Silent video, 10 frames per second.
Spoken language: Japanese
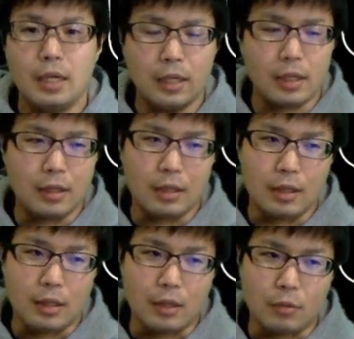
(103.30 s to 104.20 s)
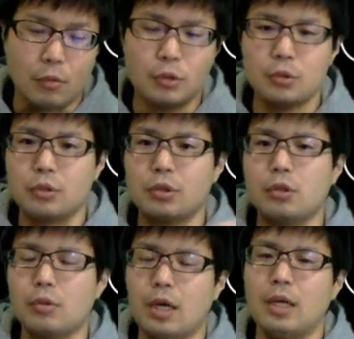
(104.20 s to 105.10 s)
えー、こう保証する
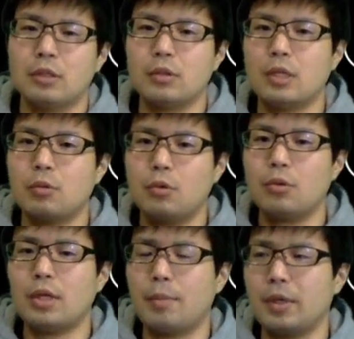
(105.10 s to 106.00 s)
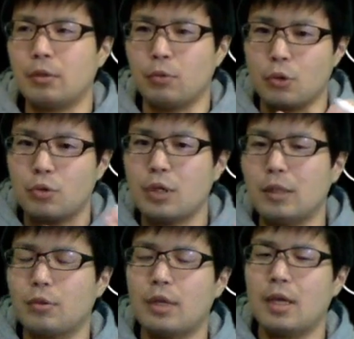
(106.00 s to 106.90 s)
とか、そういったところでやっぱりこう極限
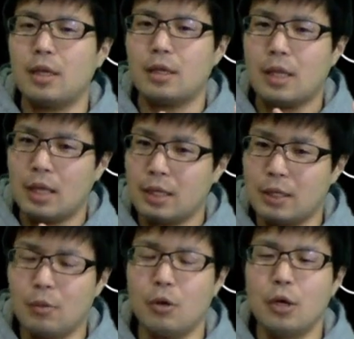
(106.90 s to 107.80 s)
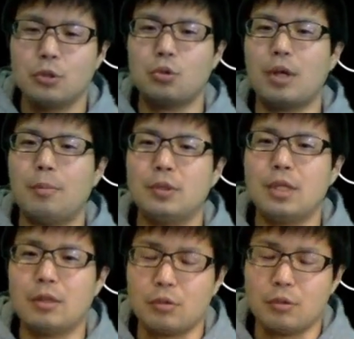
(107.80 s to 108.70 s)
の定義をちょっと
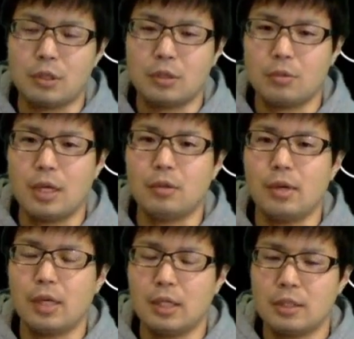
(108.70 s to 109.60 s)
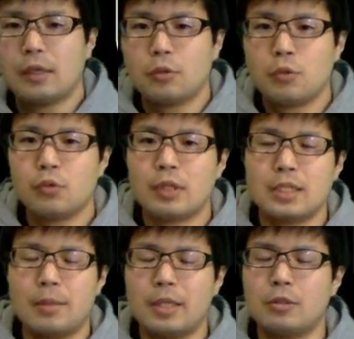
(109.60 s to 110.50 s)
アップデートする必要があるわけです。ということで、
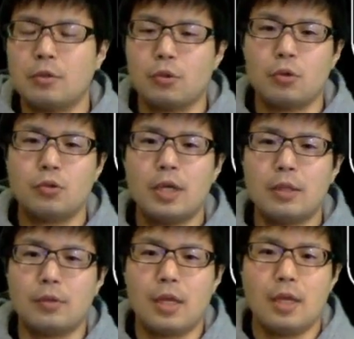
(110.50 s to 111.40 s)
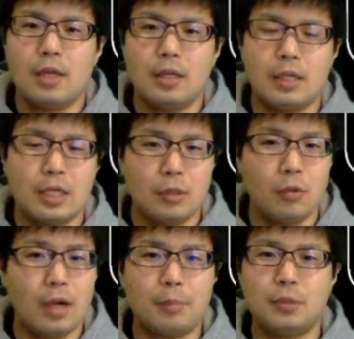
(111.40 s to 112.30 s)
じゃあまずその極限の定義
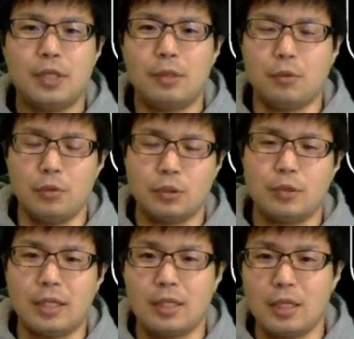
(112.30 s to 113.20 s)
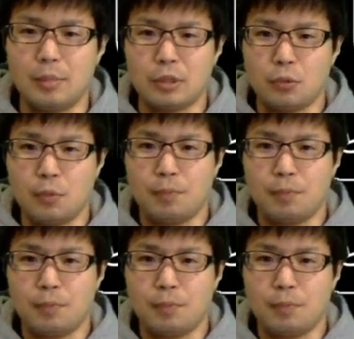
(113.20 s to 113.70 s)
のアップデートをちょっとやっていきましょう。